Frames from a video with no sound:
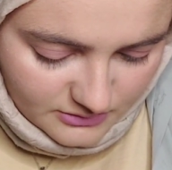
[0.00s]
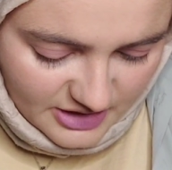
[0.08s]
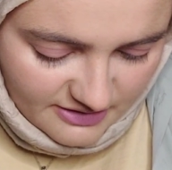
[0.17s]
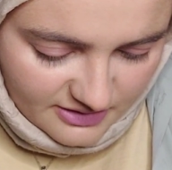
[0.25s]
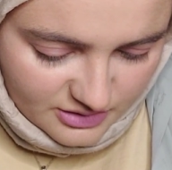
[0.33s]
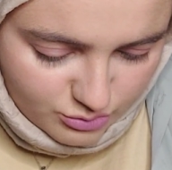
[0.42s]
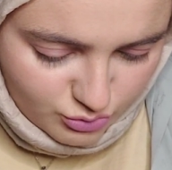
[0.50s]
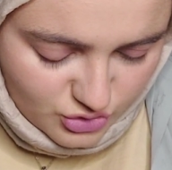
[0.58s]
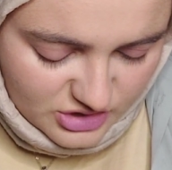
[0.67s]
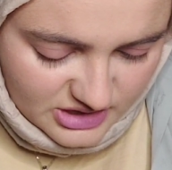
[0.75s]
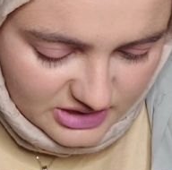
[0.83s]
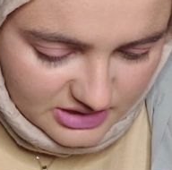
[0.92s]
Evet
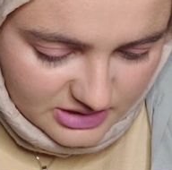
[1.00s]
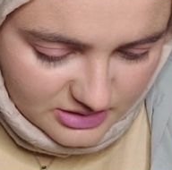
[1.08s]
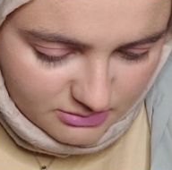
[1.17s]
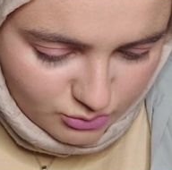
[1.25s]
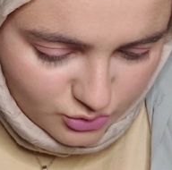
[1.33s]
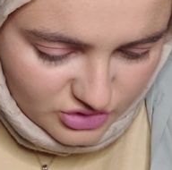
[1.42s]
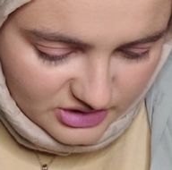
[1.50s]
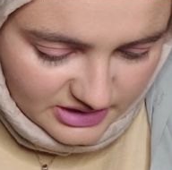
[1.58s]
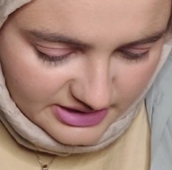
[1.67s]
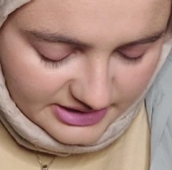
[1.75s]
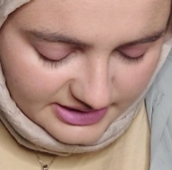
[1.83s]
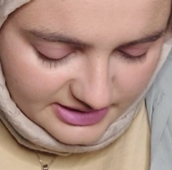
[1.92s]
müzik
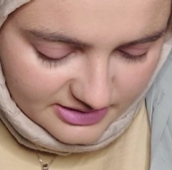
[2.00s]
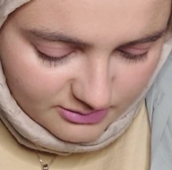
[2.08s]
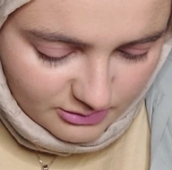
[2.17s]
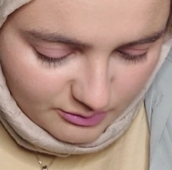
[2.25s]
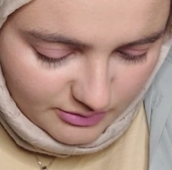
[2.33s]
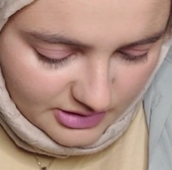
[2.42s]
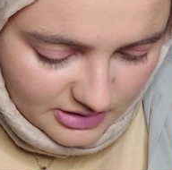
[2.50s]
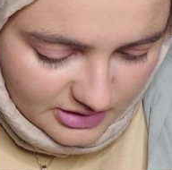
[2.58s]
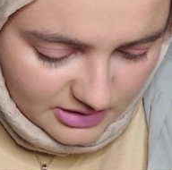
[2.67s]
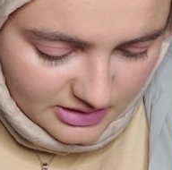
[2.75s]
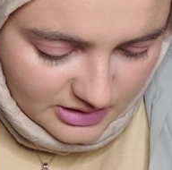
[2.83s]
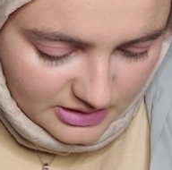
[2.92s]
müziklere girdim ama
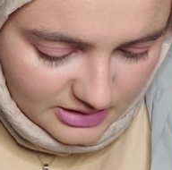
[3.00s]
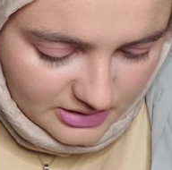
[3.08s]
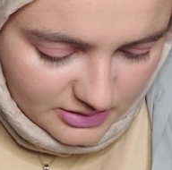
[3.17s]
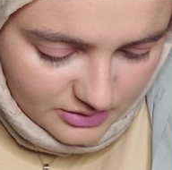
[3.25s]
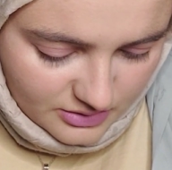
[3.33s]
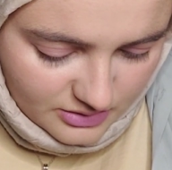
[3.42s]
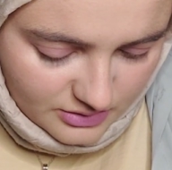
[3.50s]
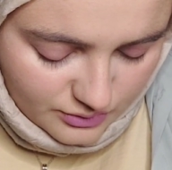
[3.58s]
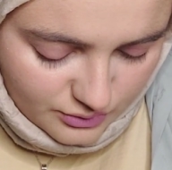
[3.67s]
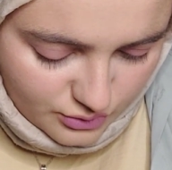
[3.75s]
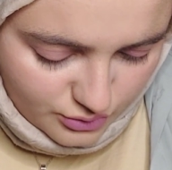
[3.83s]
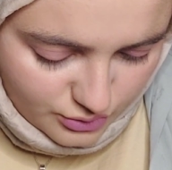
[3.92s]

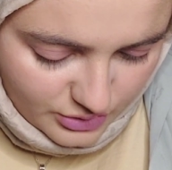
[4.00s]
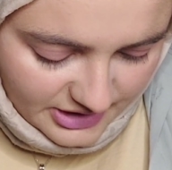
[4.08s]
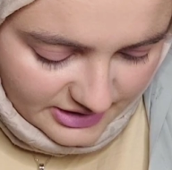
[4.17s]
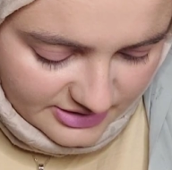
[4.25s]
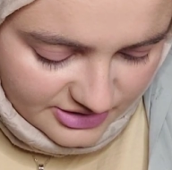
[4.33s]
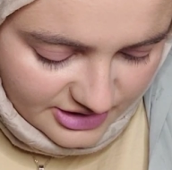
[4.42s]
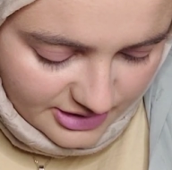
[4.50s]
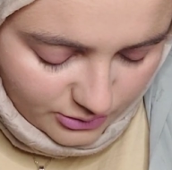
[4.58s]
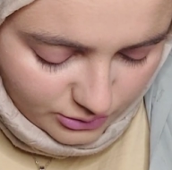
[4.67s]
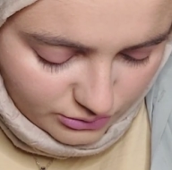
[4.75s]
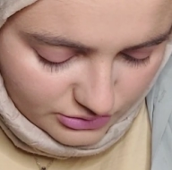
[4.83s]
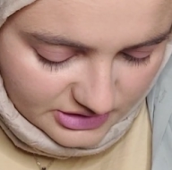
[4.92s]
sürekli şey
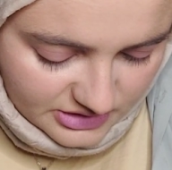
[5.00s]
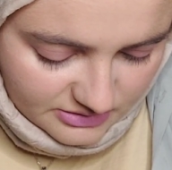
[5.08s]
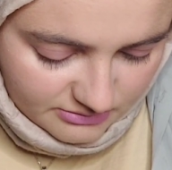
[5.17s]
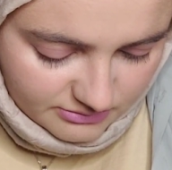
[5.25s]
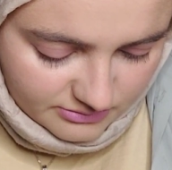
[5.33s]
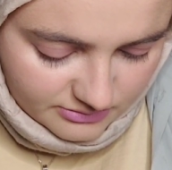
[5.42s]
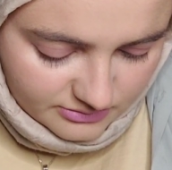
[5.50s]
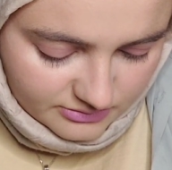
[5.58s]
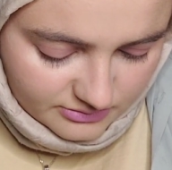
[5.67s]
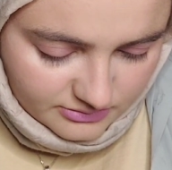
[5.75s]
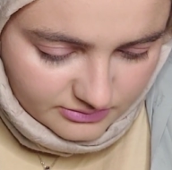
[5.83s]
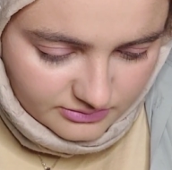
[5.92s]
olduğu için
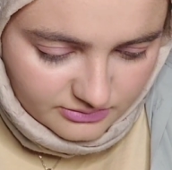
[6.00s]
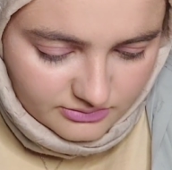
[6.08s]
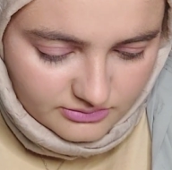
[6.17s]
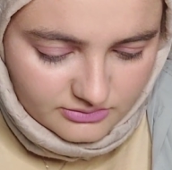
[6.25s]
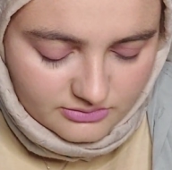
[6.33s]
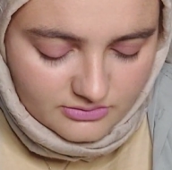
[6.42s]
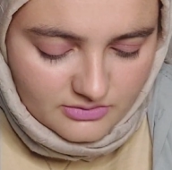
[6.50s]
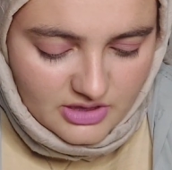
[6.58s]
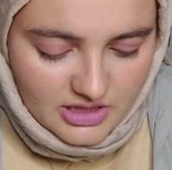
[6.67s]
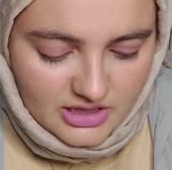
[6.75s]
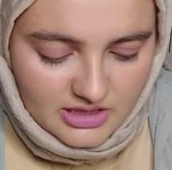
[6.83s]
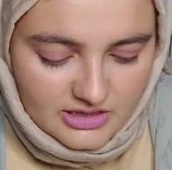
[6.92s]
hmm,
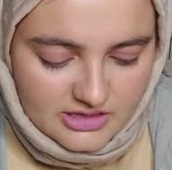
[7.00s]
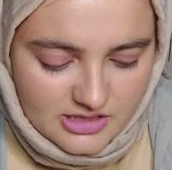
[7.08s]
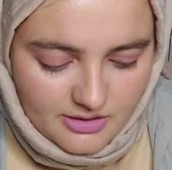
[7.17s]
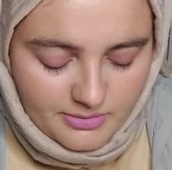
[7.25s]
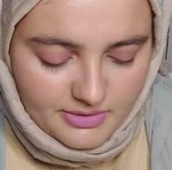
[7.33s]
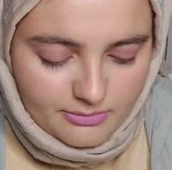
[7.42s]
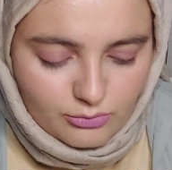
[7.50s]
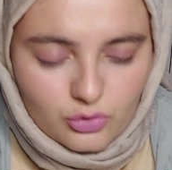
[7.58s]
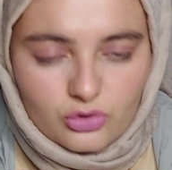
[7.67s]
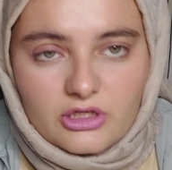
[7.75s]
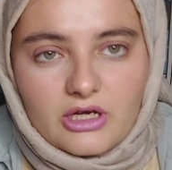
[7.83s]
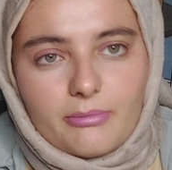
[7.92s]
Tabi
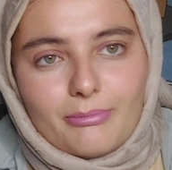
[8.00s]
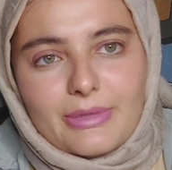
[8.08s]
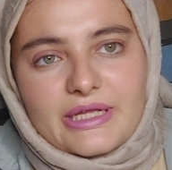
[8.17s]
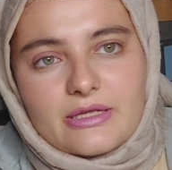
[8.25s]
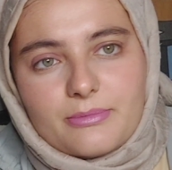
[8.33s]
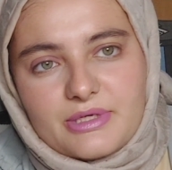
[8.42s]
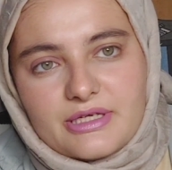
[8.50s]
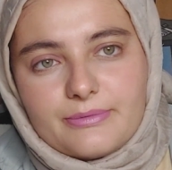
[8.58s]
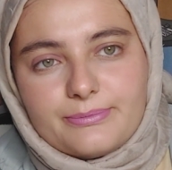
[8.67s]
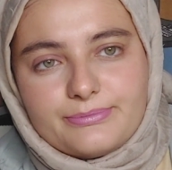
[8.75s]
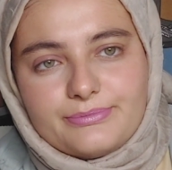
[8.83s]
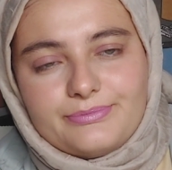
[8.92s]
burada bana bir
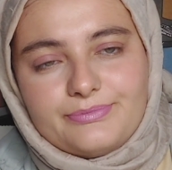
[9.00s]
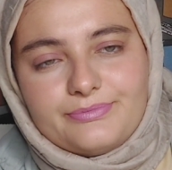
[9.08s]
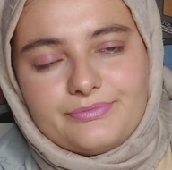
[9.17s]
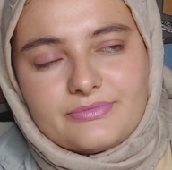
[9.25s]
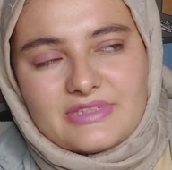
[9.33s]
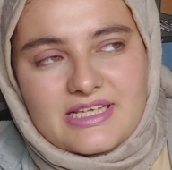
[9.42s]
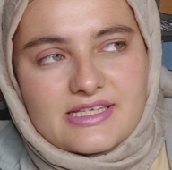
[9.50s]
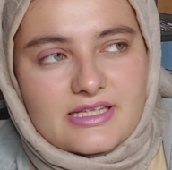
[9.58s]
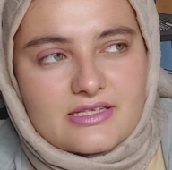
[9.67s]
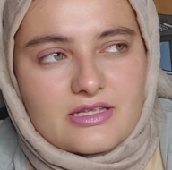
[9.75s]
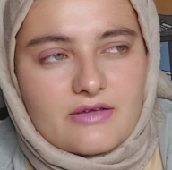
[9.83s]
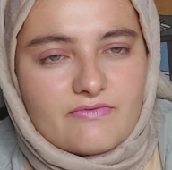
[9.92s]
hmm, nasıl
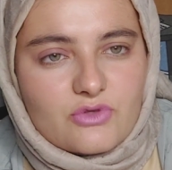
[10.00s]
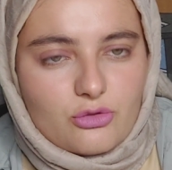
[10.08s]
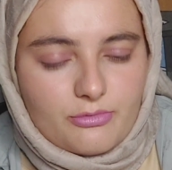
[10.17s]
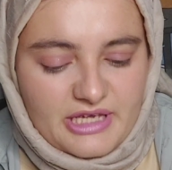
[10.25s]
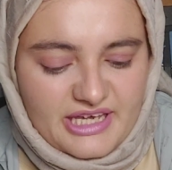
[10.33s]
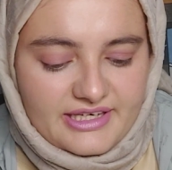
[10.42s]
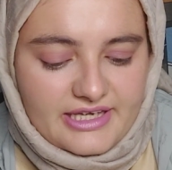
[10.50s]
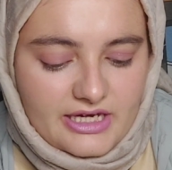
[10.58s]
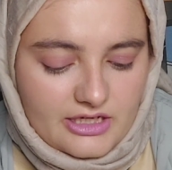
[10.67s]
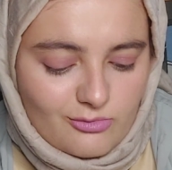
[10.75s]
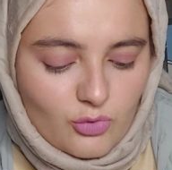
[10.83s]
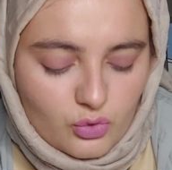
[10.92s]
desem videom bir
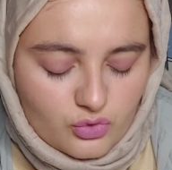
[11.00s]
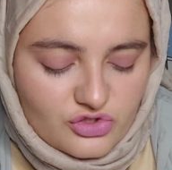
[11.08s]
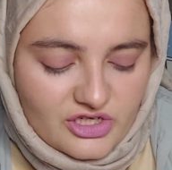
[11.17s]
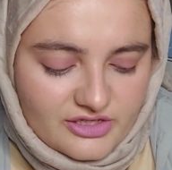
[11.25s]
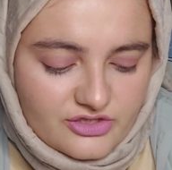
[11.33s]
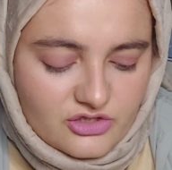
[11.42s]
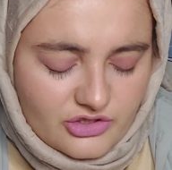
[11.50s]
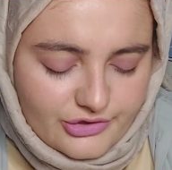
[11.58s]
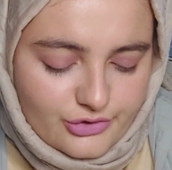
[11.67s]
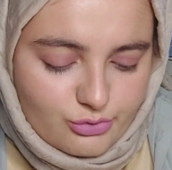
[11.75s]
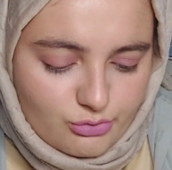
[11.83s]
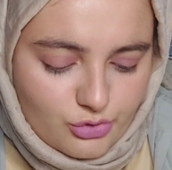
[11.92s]
engelleme olacağı için
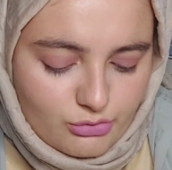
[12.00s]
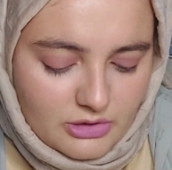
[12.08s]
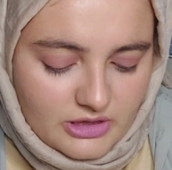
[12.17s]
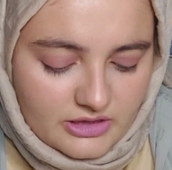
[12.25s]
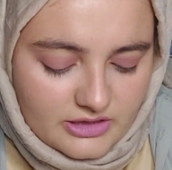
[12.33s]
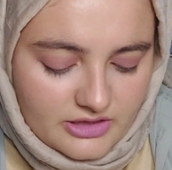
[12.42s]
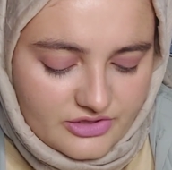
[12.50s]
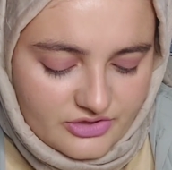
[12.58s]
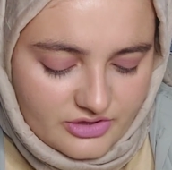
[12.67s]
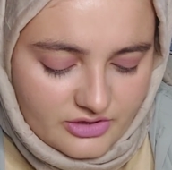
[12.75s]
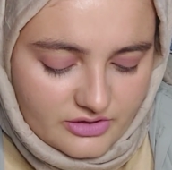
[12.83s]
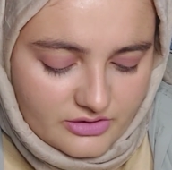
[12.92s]
açmıyorum arkadaşlar.